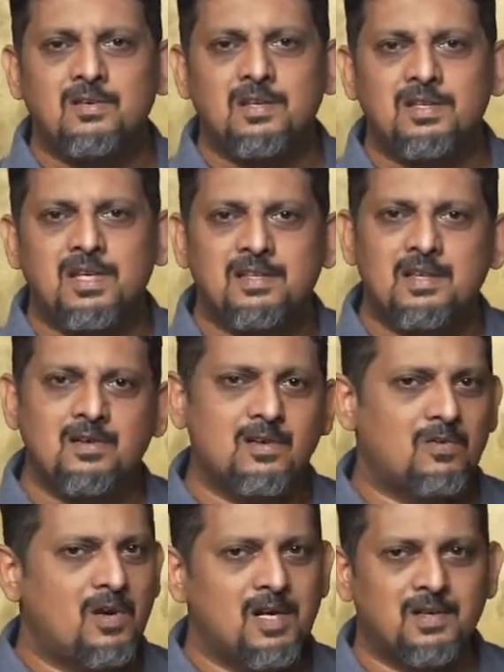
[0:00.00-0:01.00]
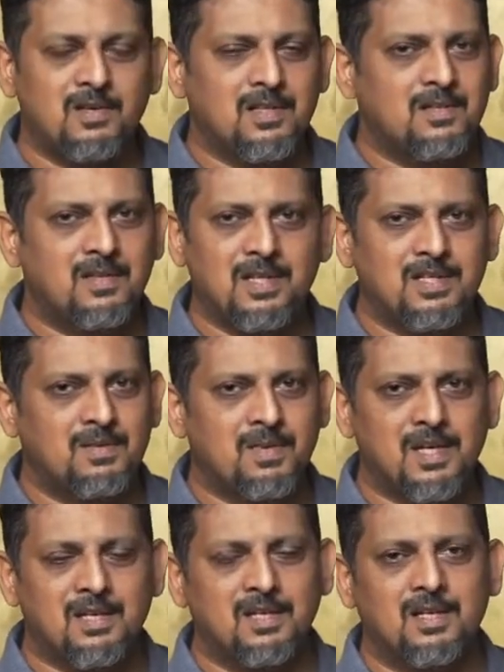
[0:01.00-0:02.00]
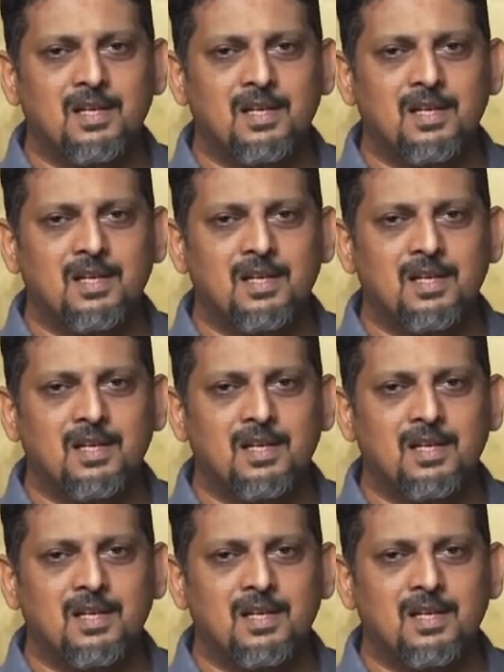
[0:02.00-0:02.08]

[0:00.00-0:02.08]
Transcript: ஒரு சென்சாரோட குவாலிட்டி வந்து வந்துருச்சு இமேஜ்